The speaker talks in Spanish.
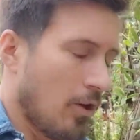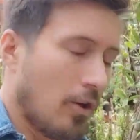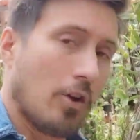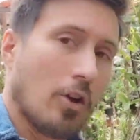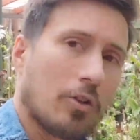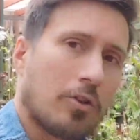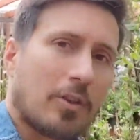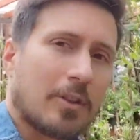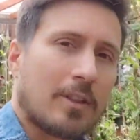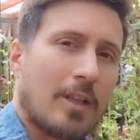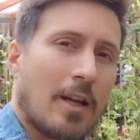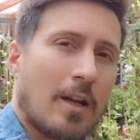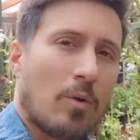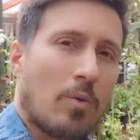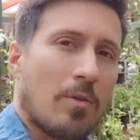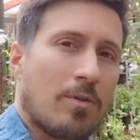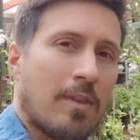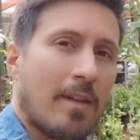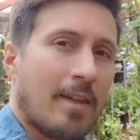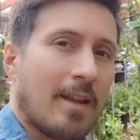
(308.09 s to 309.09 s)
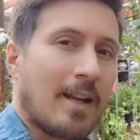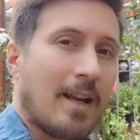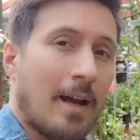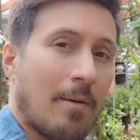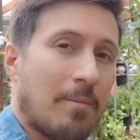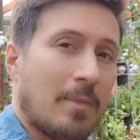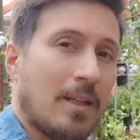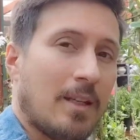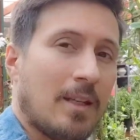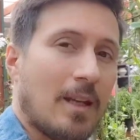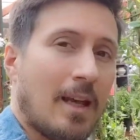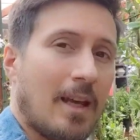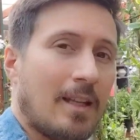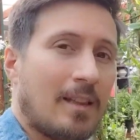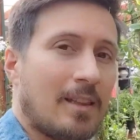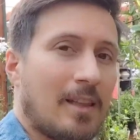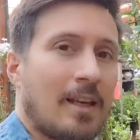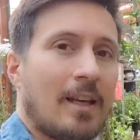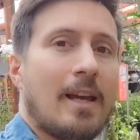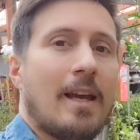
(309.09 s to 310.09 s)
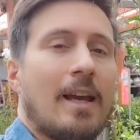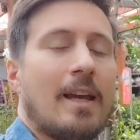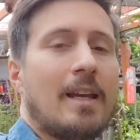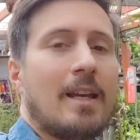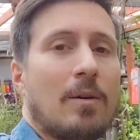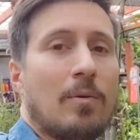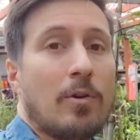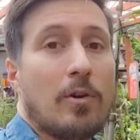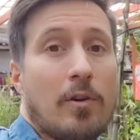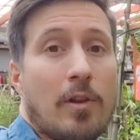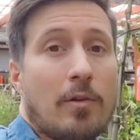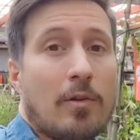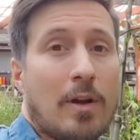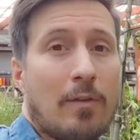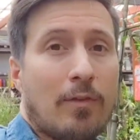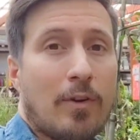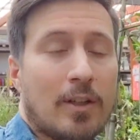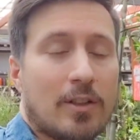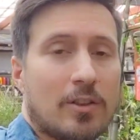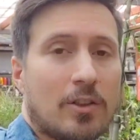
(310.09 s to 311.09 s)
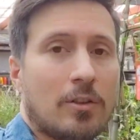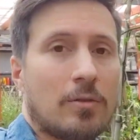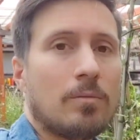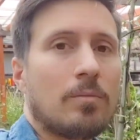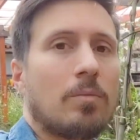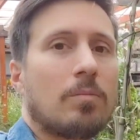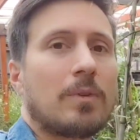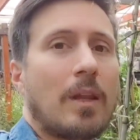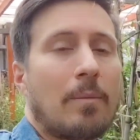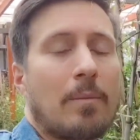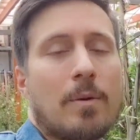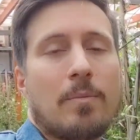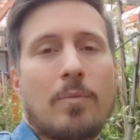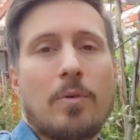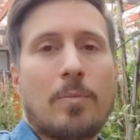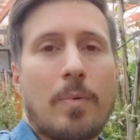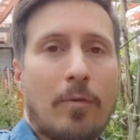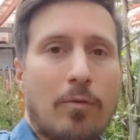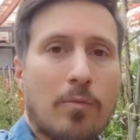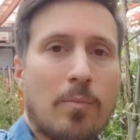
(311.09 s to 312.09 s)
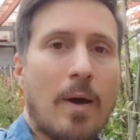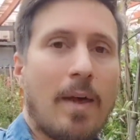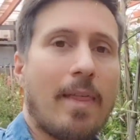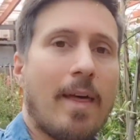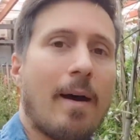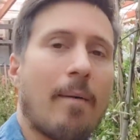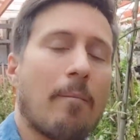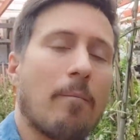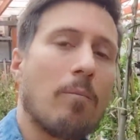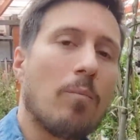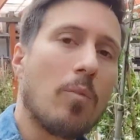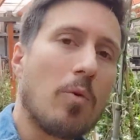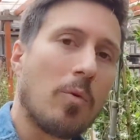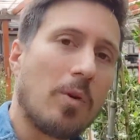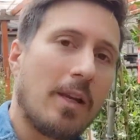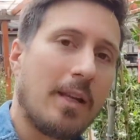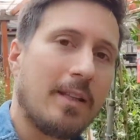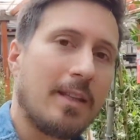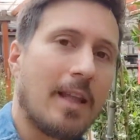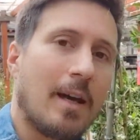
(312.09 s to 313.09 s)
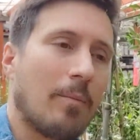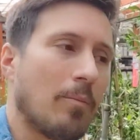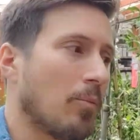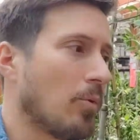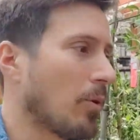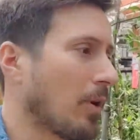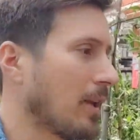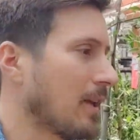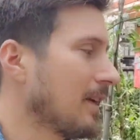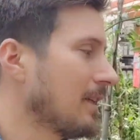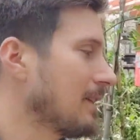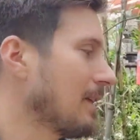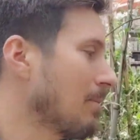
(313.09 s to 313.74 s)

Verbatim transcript: lo otro a tener en cuenta del jazmín este es que, bueno, da una floración también muy perfumada, muy linda, muy rica.